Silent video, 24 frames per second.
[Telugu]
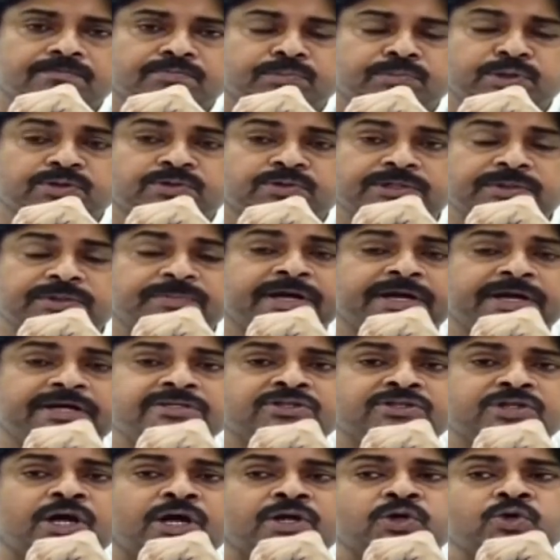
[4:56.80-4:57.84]
మీరు డిబేట్
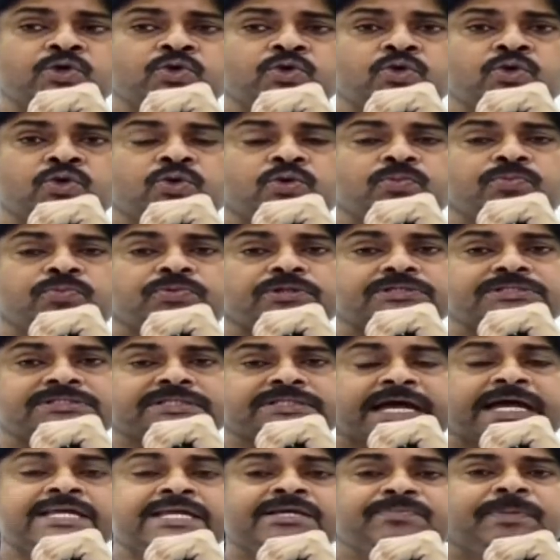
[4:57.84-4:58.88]
తాలూకు
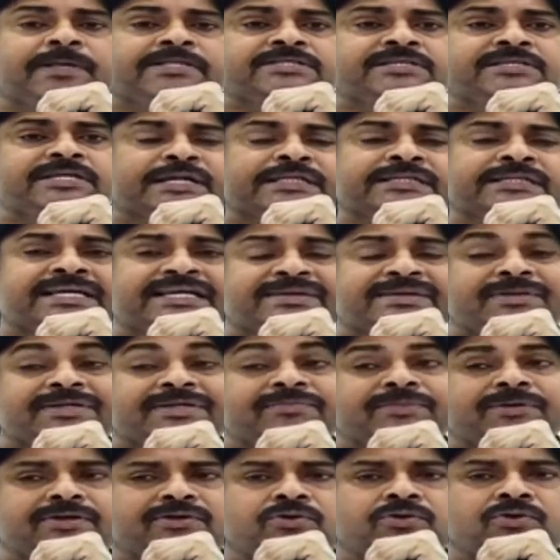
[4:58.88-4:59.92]
స్థాయిని పెంచాలి అంతేకాని
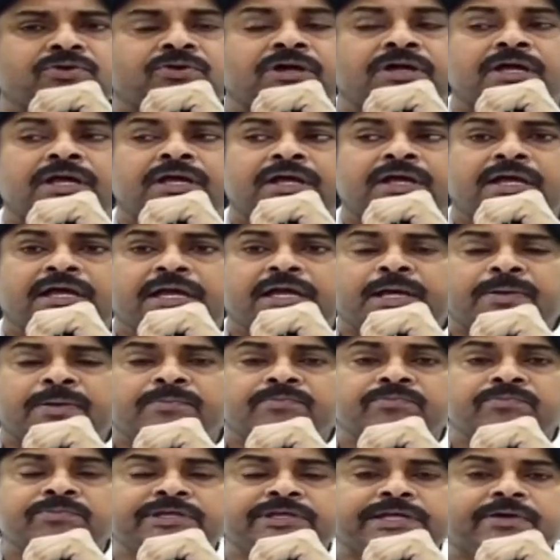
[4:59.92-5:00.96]
మీరు
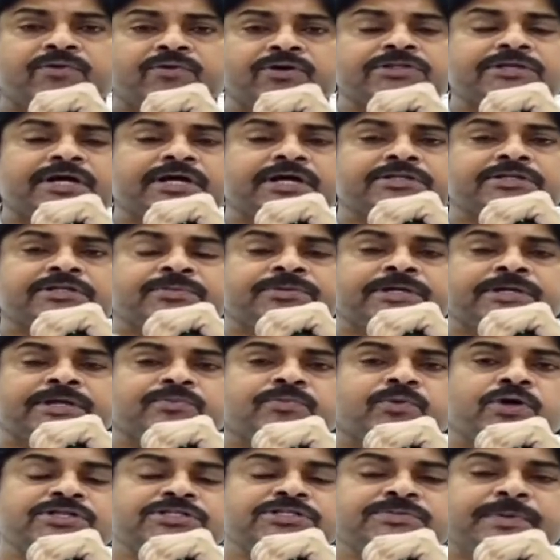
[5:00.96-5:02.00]
మీరు ఎవరితో ఆడితే నేను
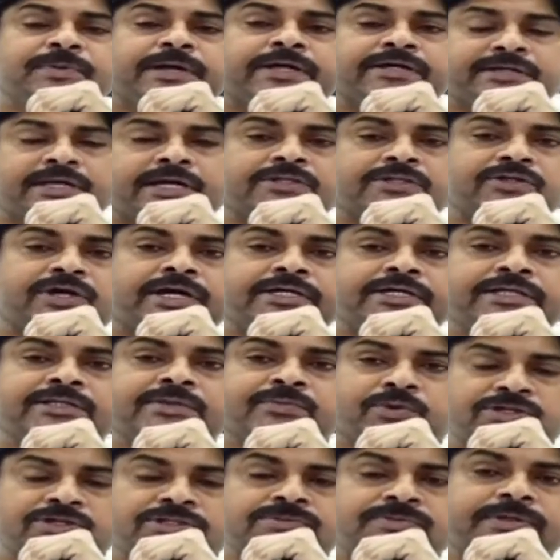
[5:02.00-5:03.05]
బోరిస్ బేకర్ నాతో ఆడితే
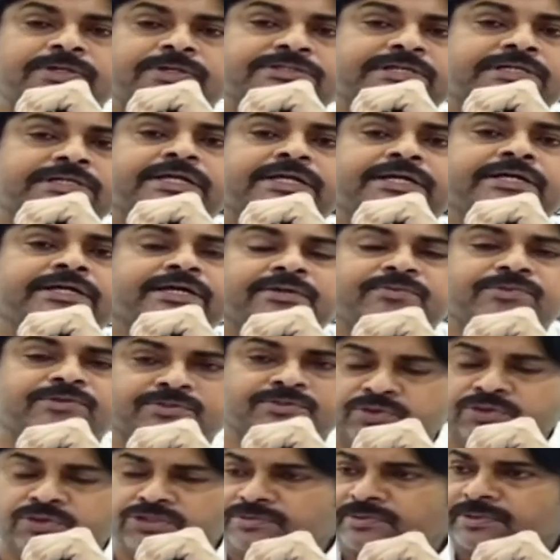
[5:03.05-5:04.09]
బోరిస్ బేకర్ చండాలంగా
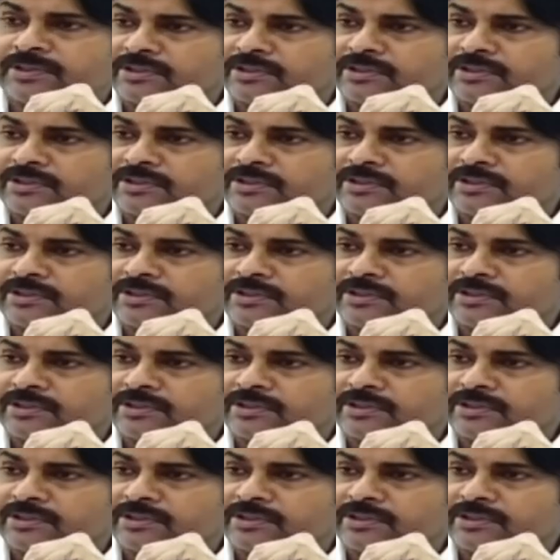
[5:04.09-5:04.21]
అనిపిస్తుంది బోరిస్